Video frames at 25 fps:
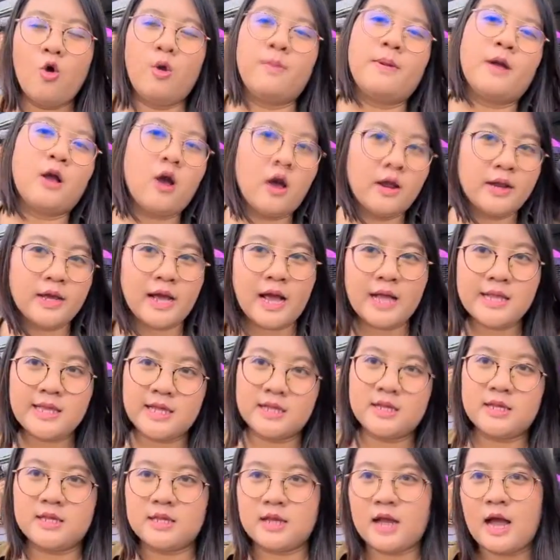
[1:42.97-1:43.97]
อุปกรณ์ในการ
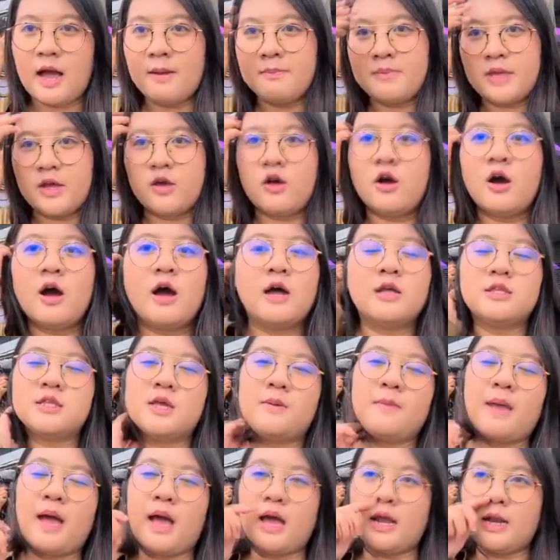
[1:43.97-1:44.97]
จัดกิจกรรมเนี่ยก็
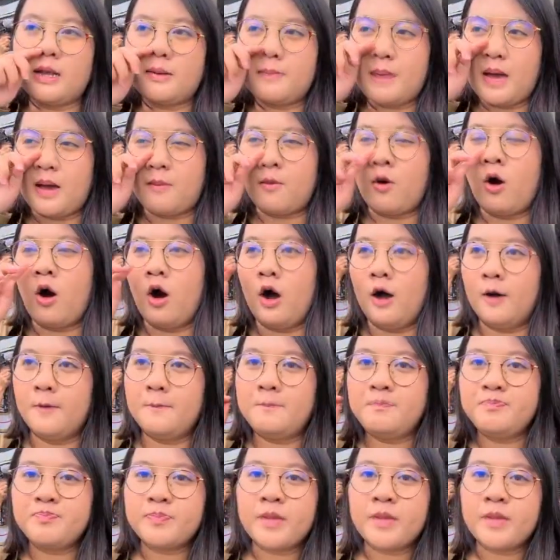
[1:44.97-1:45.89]
จะมาในแบบของ